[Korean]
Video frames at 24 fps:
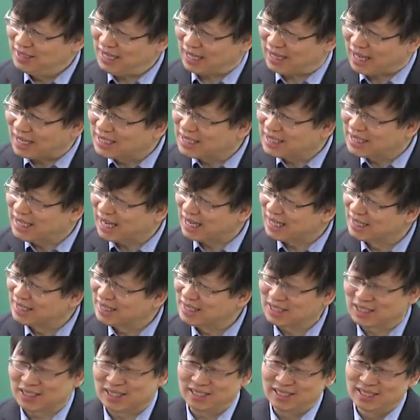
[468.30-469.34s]
야단치잖아.
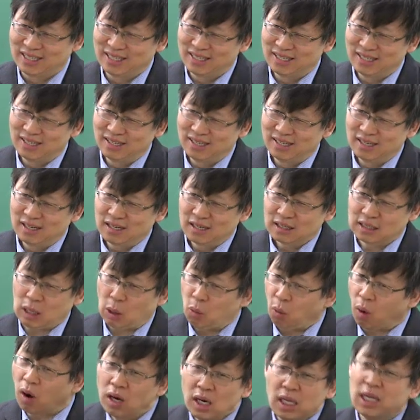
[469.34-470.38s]
그죠? 근데
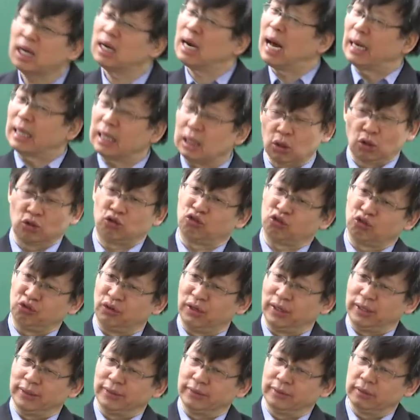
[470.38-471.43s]
원리를 아는 게 더
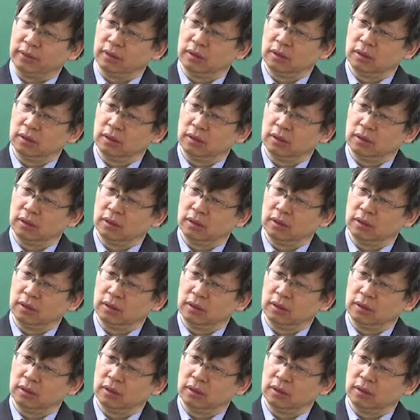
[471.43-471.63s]
중요해요.